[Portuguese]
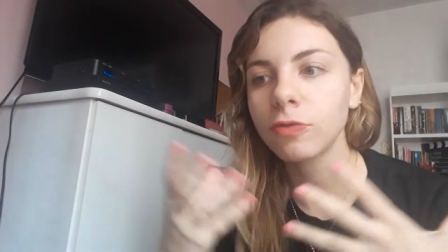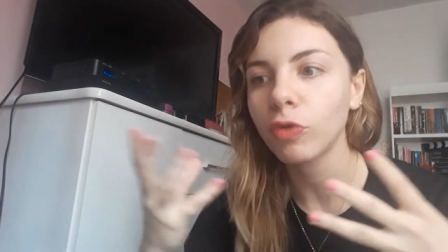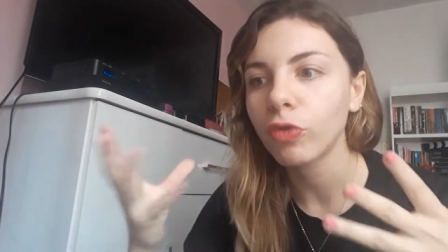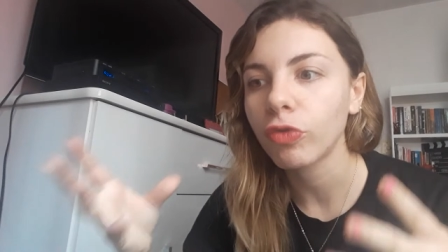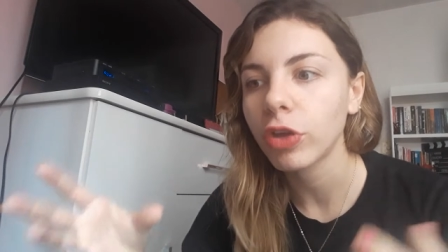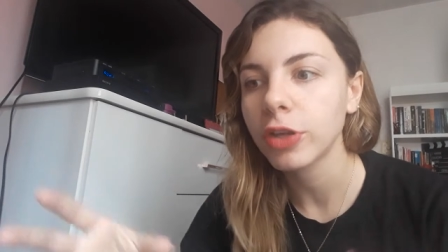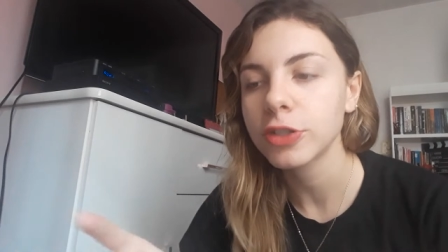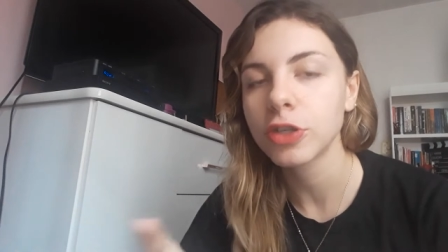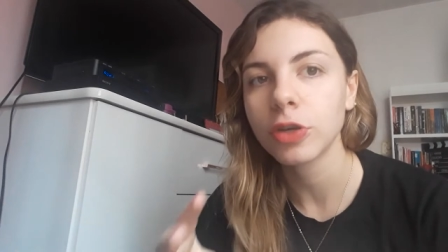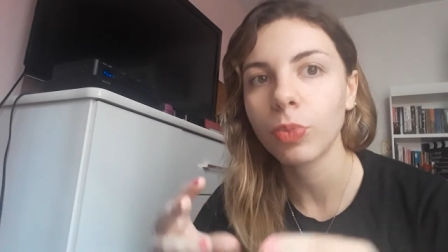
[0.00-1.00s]

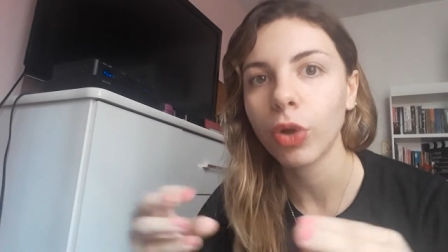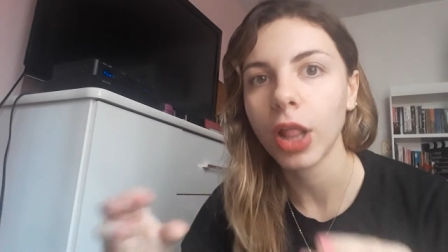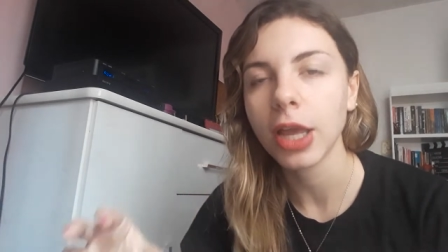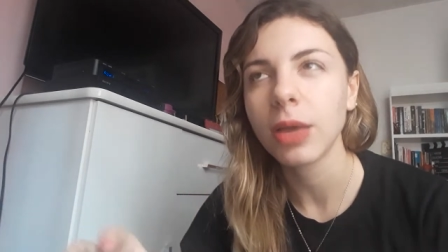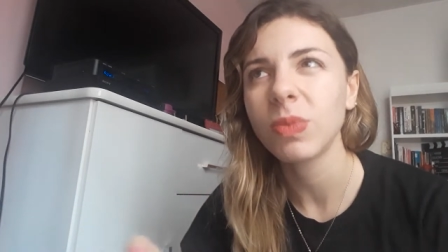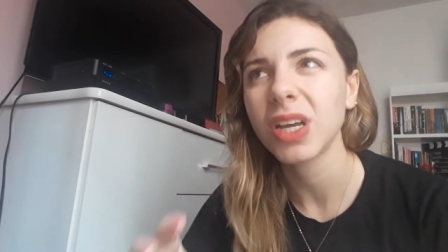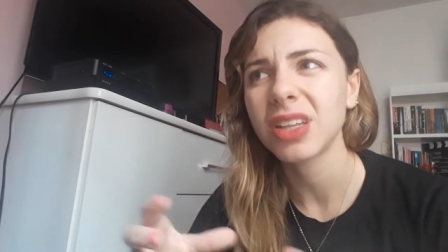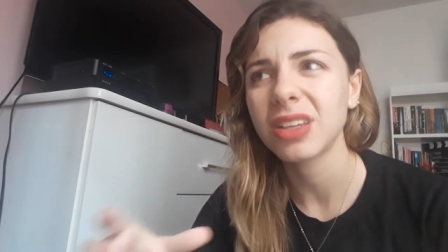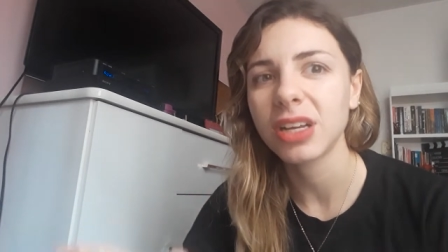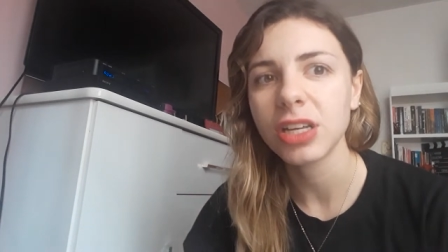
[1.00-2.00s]
envolvente,
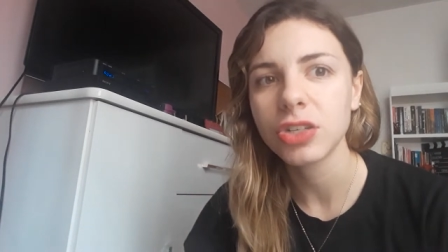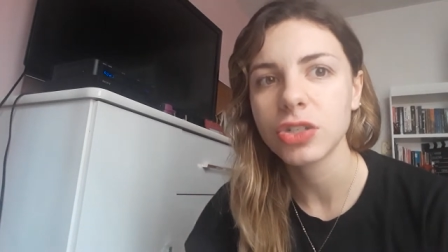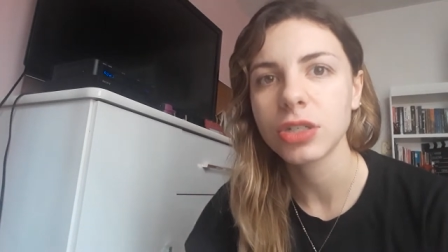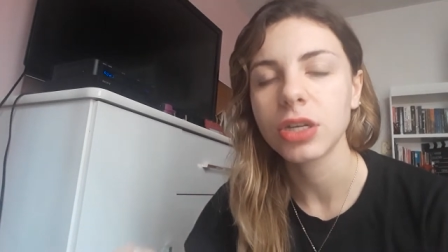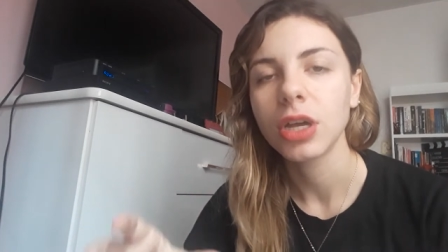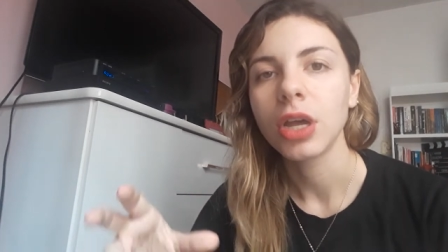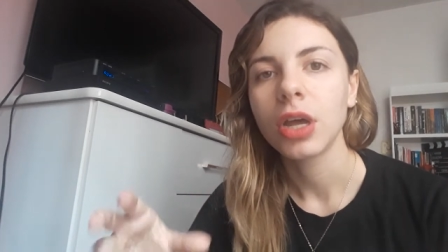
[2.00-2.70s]
polêmica, triste.